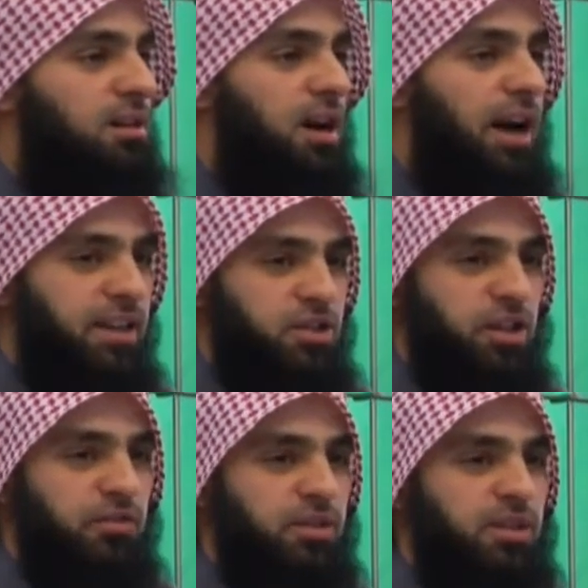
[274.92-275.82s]

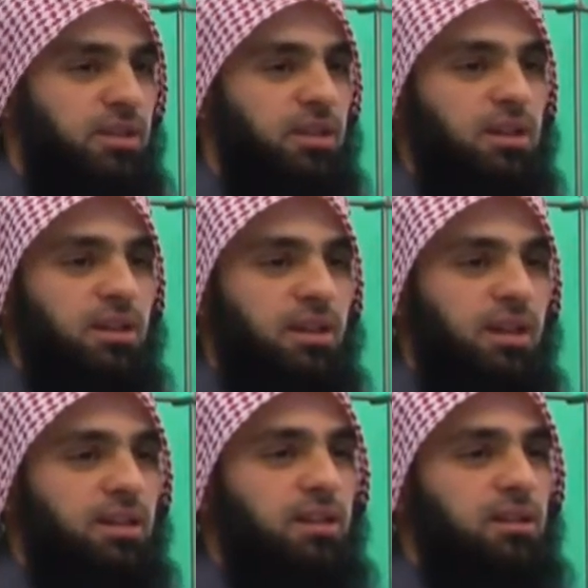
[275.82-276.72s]
Eigenschaften
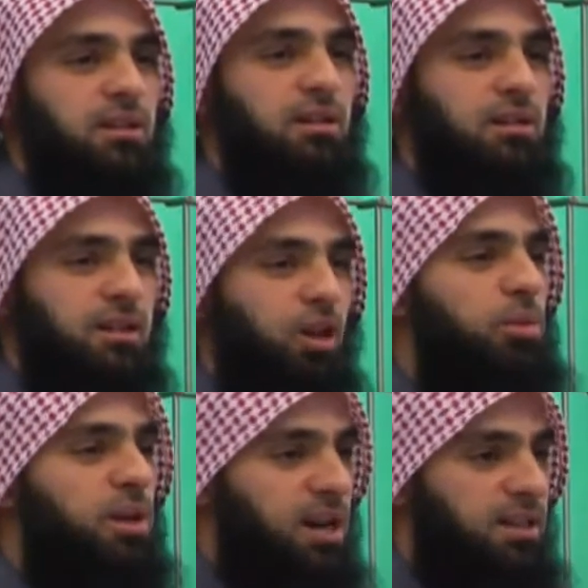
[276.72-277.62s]
äh,
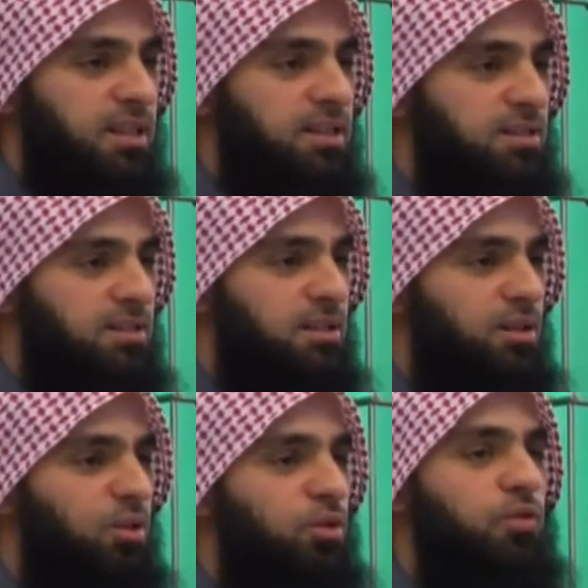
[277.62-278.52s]
darüber nachdenkt
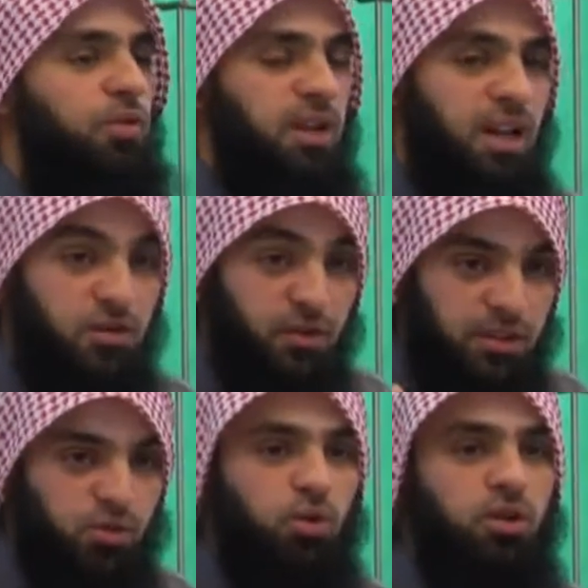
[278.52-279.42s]
und vielleicht
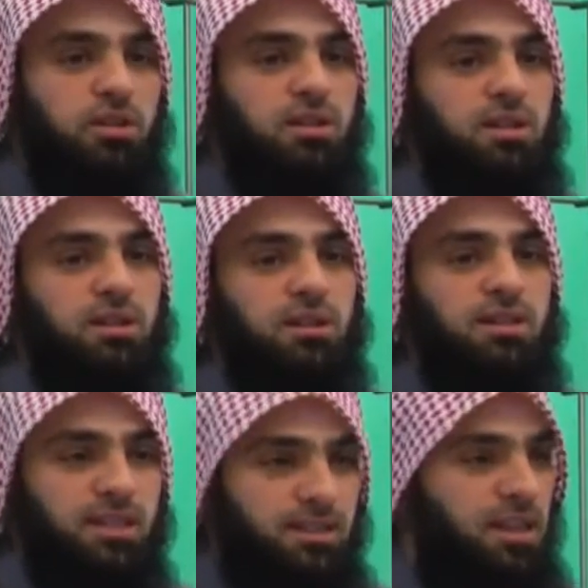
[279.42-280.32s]
versucht, dass
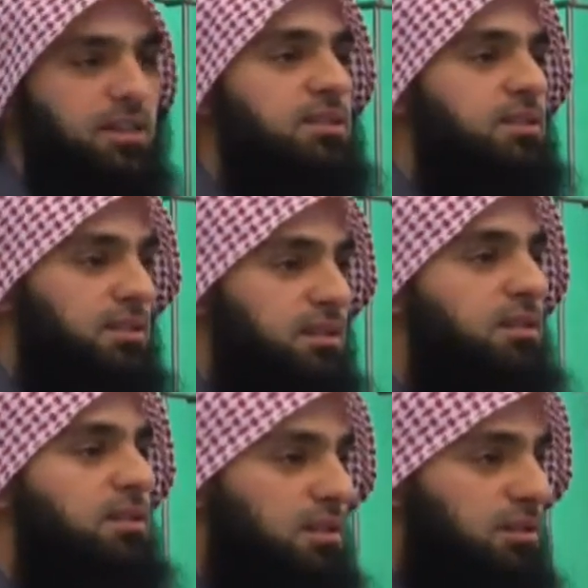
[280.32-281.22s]
er sagt,
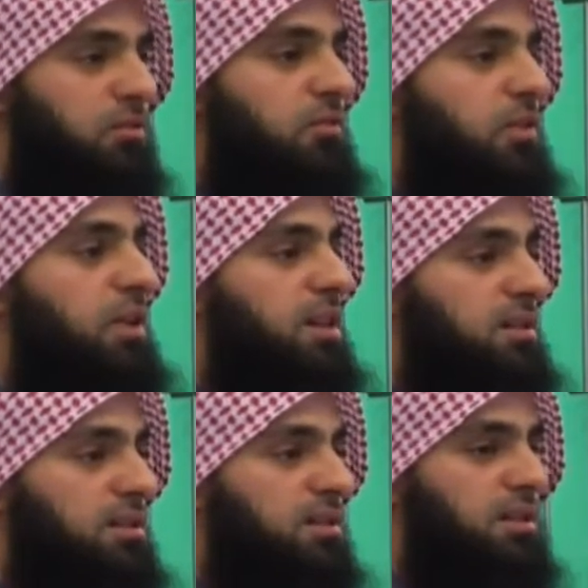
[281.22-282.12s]
wir
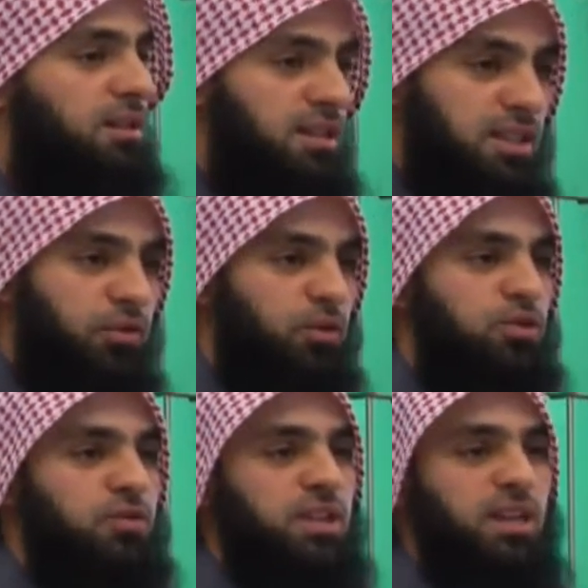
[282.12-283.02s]
werden, jeder von
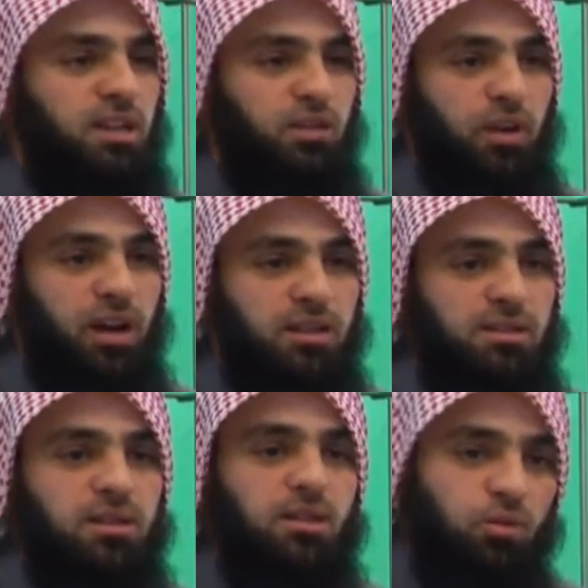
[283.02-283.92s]
uns wird danach gefragt
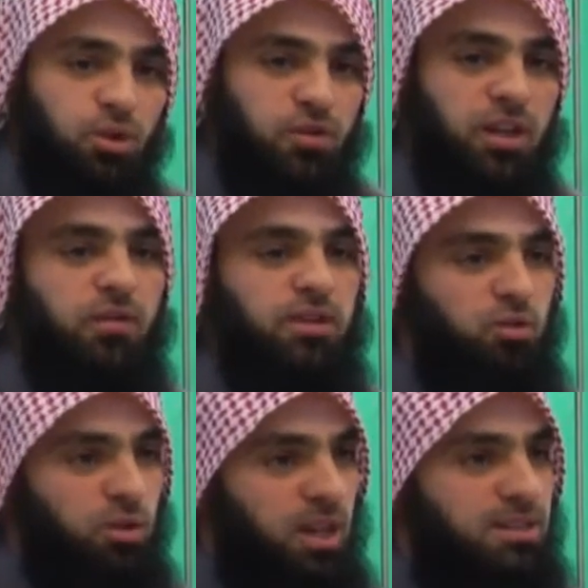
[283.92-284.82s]
und ich werde
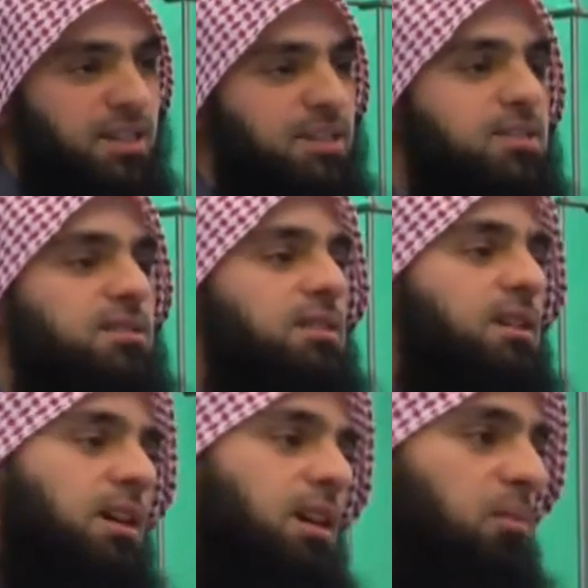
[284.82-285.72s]
versuchen, als erstes
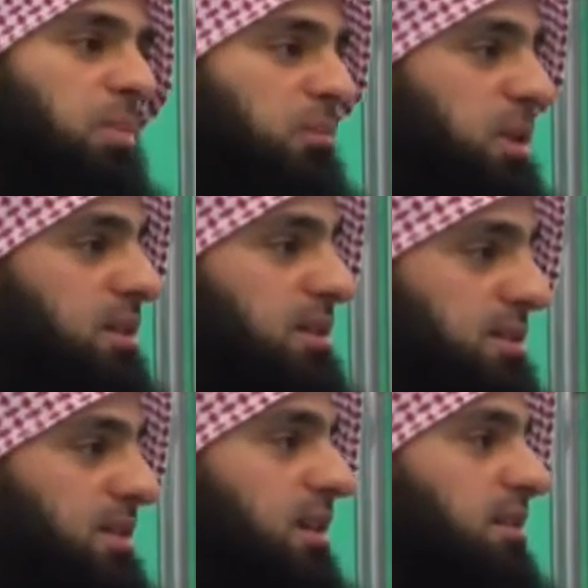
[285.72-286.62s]
bei mir diese
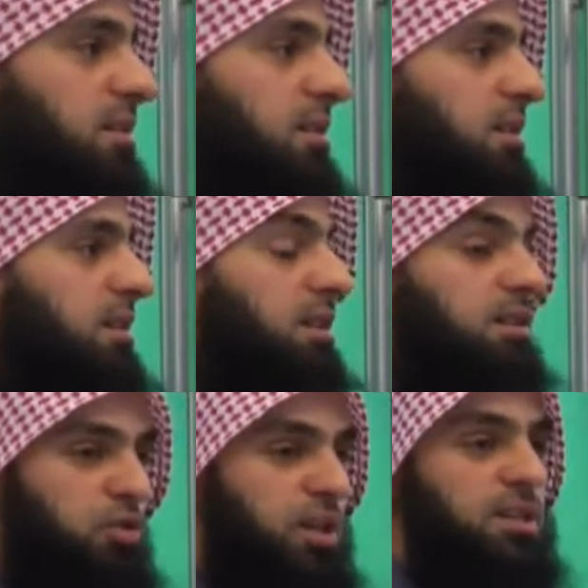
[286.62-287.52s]
Sachen
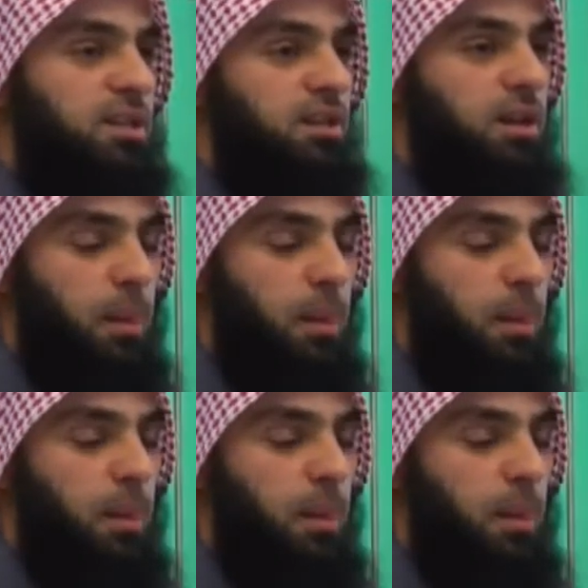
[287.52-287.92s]
zu ändern.